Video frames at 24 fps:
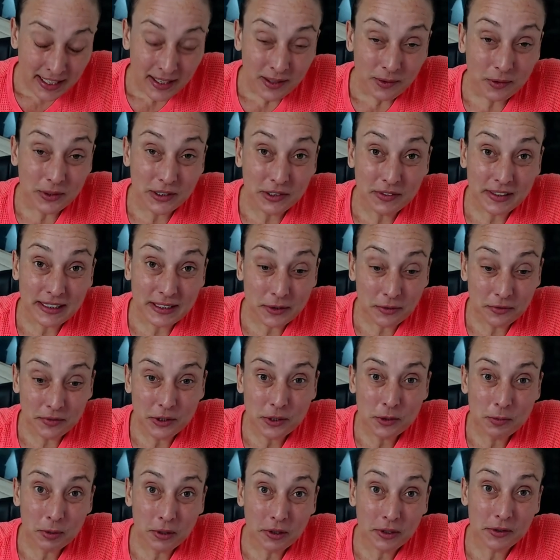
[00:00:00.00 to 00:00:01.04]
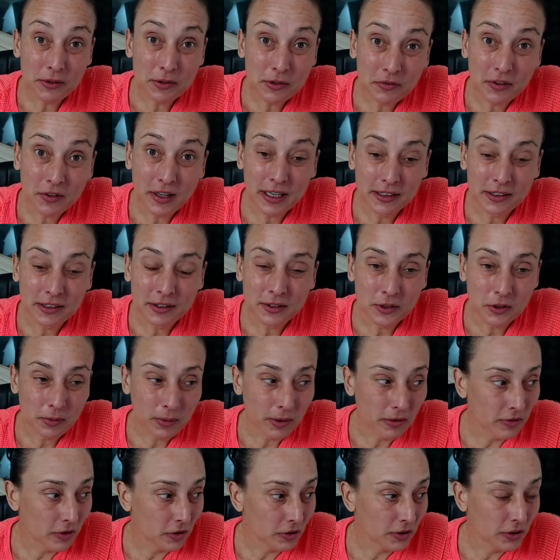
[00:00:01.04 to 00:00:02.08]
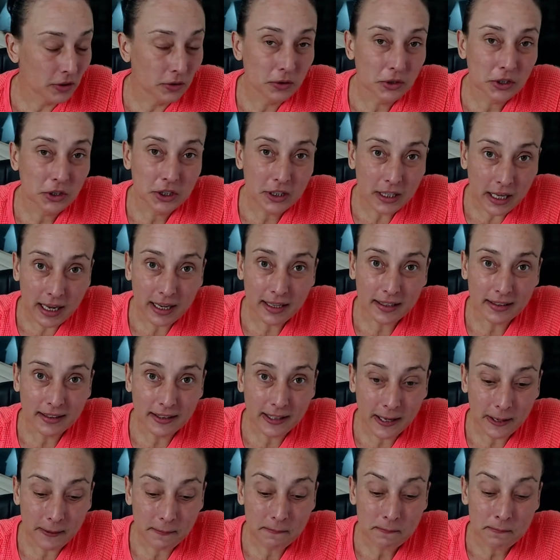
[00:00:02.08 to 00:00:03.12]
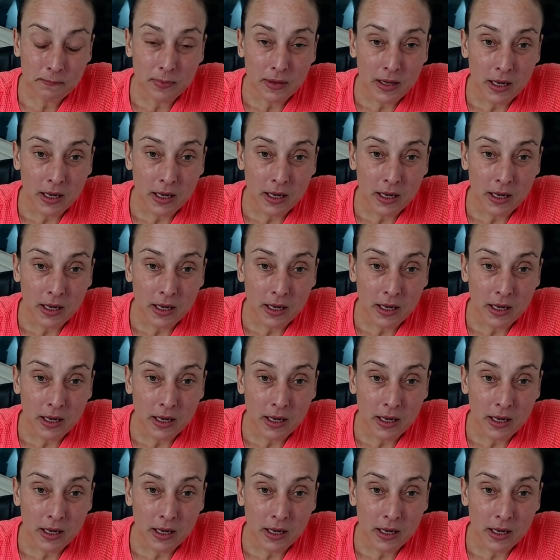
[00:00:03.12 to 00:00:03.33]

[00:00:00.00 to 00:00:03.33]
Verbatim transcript: Hoje vai ser um vídeo um pouquinho diferente sobre a evolução do Star, tá?